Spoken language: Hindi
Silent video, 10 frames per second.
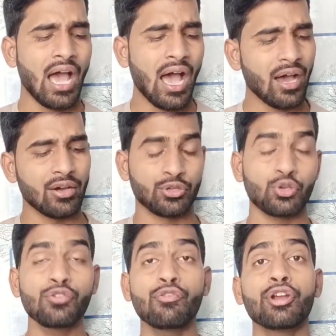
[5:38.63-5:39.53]
हाँ
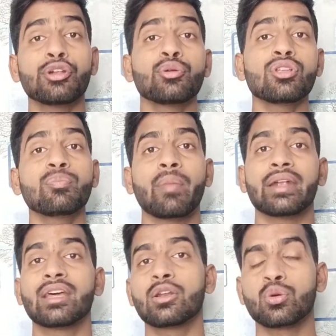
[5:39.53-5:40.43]
टू फोर टू इज़
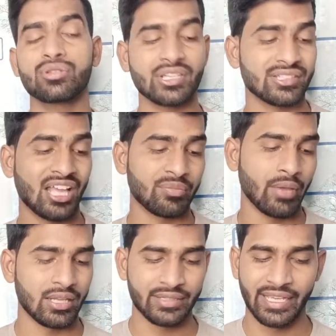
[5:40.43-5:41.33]
बेटर लुक्स के साथ
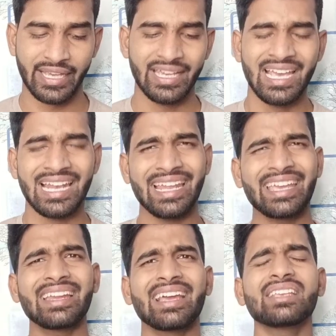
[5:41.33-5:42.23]
में आती है
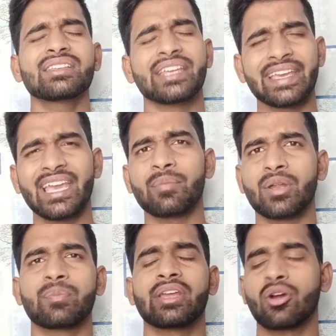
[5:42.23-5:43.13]
लेकिन गैस ठीक है
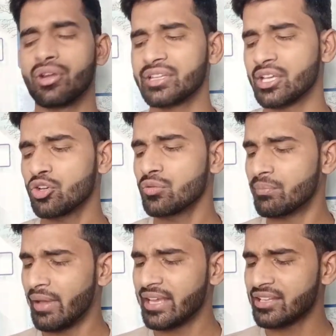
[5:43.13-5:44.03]
अपने अपने अकॉर्डिंग देखो
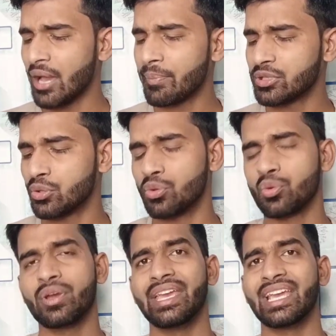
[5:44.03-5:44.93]
मैं यहाँ पे दोनों
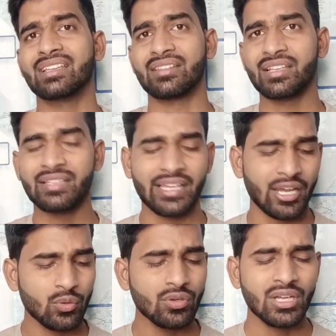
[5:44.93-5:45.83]
को एक जैसे ही दे
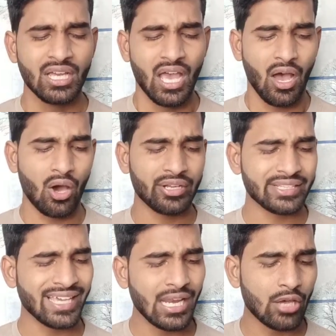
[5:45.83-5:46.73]
रहा हूँ और
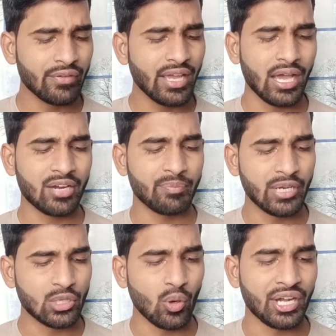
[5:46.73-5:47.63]
इसके अलावा अगर
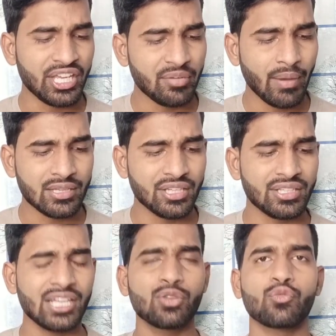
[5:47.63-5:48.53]
बिल्ड क्वालिटी की बात की
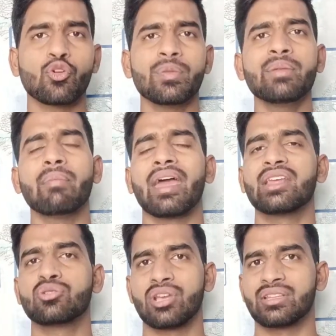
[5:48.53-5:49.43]
जाए तो वो भी
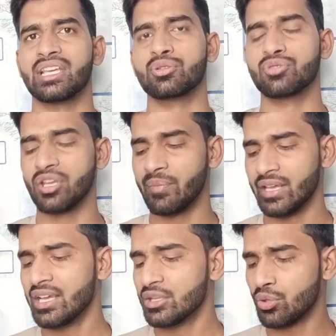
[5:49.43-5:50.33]
मैनेज हो जाती है एक दूसरे में
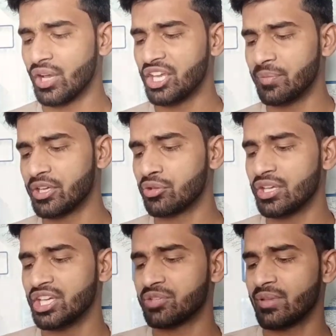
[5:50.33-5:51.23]
तो कहीं पे
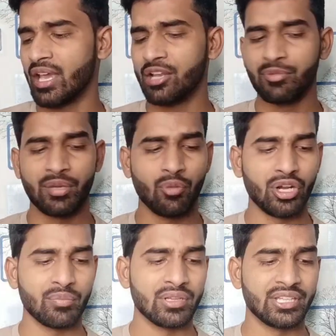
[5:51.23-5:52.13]
क्योंकि इसमें एल्युमिनियम
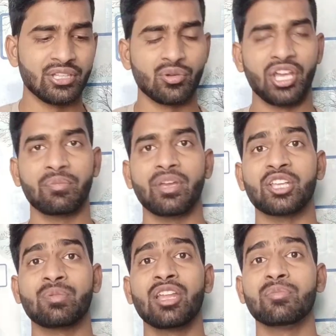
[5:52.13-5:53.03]
बॉडी मिलती है तो कहीं पे
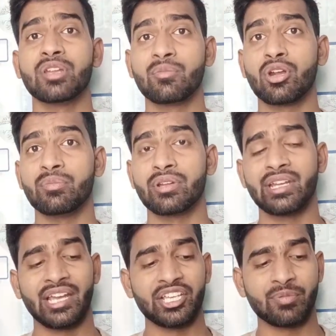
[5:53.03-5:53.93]
इसमें एल्यूमिनियम बॉडी मिल
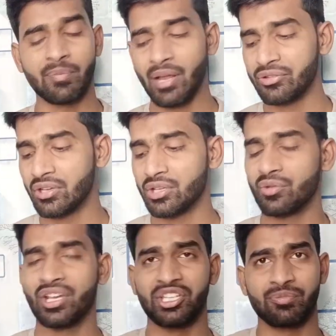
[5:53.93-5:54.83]
रही है कहीं इसमें प्लास्टिक है
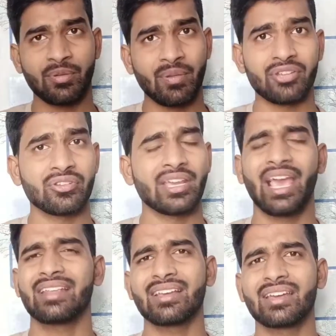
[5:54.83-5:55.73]
तो कहीं इसमें प्लास्टिक
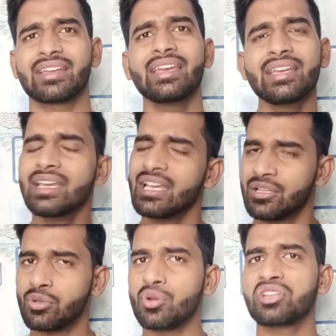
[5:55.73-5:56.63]
है ऐसा करके
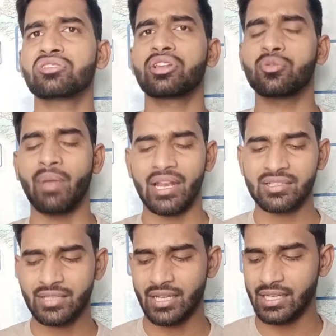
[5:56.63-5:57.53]
दोनों एक दूसरे को
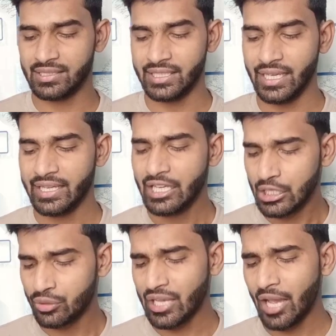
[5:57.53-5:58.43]
बैलेंस कर लेती है
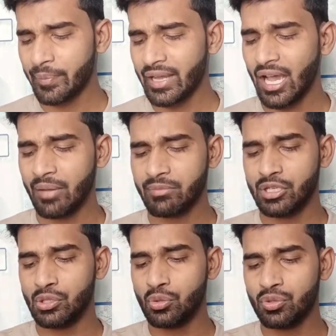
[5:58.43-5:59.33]
तो यहाँ पे हम
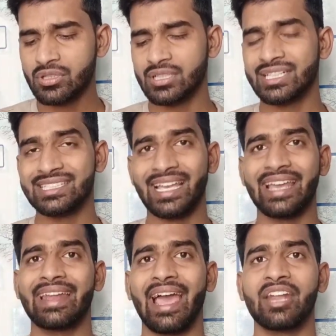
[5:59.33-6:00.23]
लुक
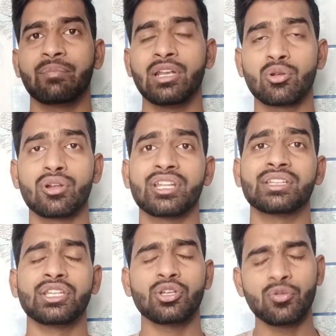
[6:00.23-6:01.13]
डिज़ाइन एंड बिल्ड क्वालिटी
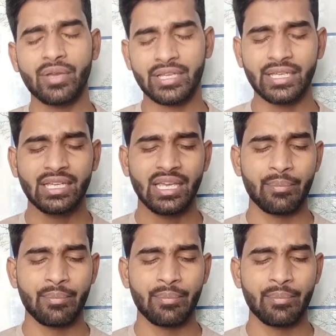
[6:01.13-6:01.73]
तीनों में ही